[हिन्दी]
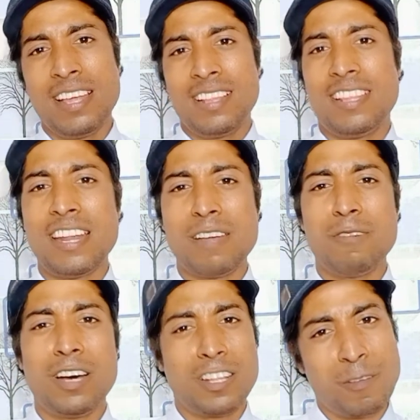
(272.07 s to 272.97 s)

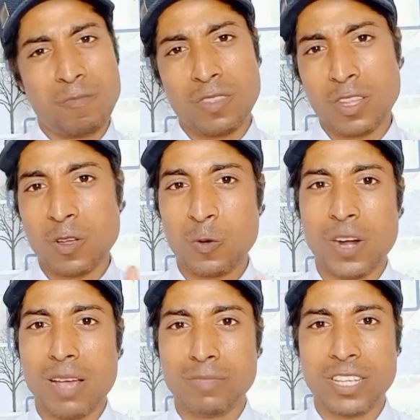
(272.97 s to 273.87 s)
धन्यवाद गुड
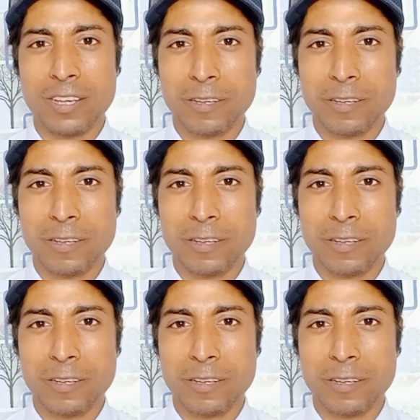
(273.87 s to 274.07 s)
एंड सी